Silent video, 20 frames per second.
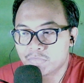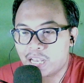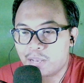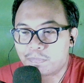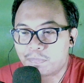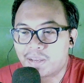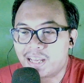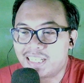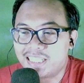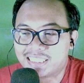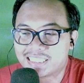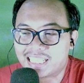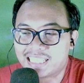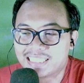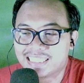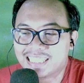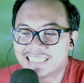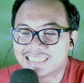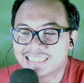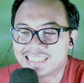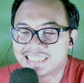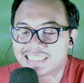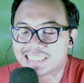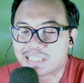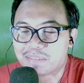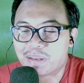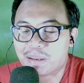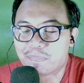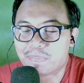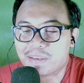apa nih istilahnya
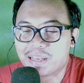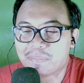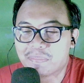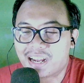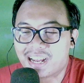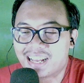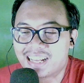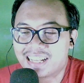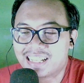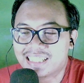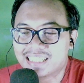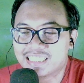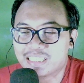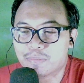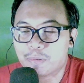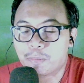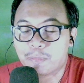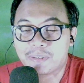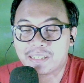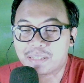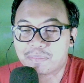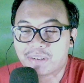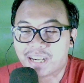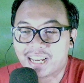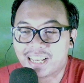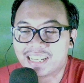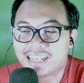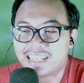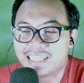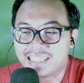sistem apa yang bakal nyebabin ke
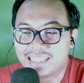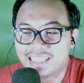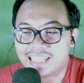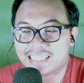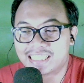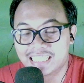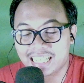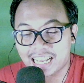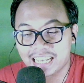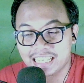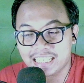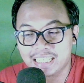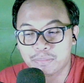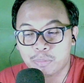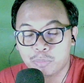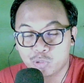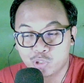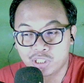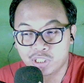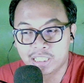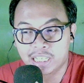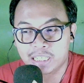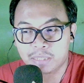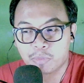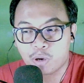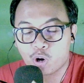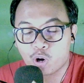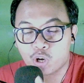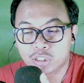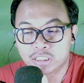mereka nih. Artinya kan ini membuktikan nih
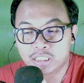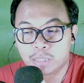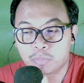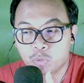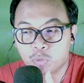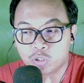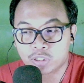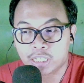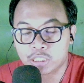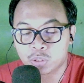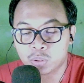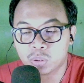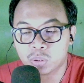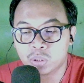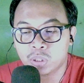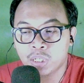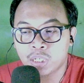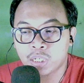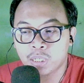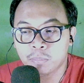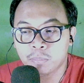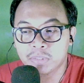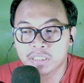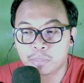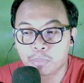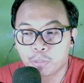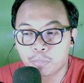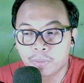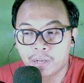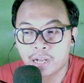bahwa setiap kota itu bisa
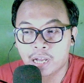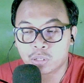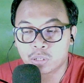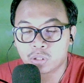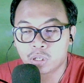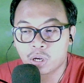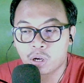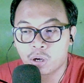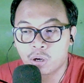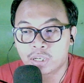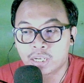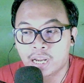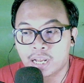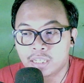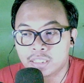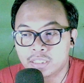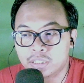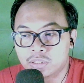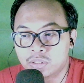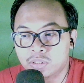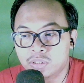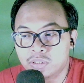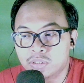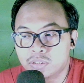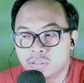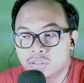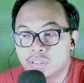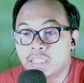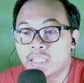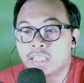berpengaruh ke orang gitu.
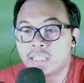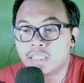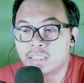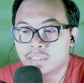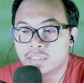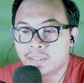Nih.